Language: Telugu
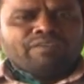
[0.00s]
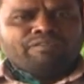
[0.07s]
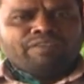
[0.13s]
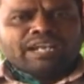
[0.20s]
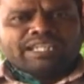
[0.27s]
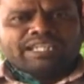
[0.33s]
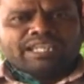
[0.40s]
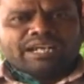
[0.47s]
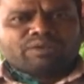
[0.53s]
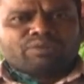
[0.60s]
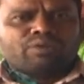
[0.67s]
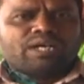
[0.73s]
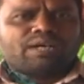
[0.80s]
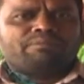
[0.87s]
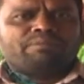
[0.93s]
వీరందరికీ
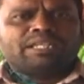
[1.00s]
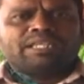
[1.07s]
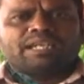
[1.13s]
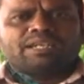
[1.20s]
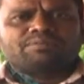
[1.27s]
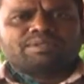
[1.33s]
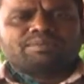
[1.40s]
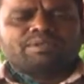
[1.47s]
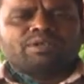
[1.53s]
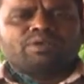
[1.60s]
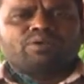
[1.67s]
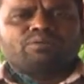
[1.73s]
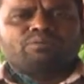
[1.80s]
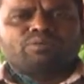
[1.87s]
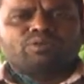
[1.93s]
కూడా మధ్యాహ్నం
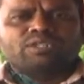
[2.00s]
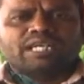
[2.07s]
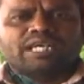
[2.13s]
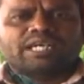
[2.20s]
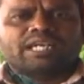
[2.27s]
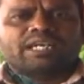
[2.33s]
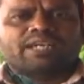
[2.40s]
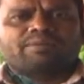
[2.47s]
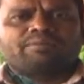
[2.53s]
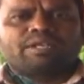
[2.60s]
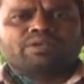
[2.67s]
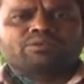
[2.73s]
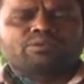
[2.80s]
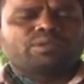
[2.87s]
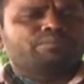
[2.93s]
సమయంలో భోజన
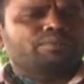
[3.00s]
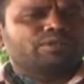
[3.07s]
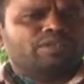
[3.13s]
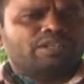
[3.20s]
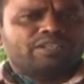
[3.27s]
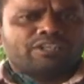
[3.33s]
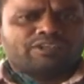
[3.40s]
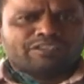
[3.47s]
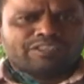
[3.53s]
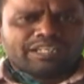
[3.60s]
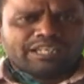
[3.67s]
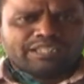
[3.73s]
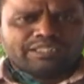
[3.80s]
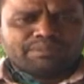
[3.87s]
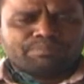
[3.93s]
కార్యక్రమాలకు ఇబ్బందులు
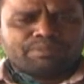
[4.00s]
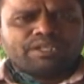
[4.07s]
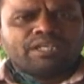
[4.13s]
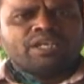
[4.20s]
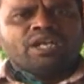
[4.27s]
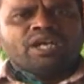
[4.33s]
ఎదురవుతాయని చెప్పి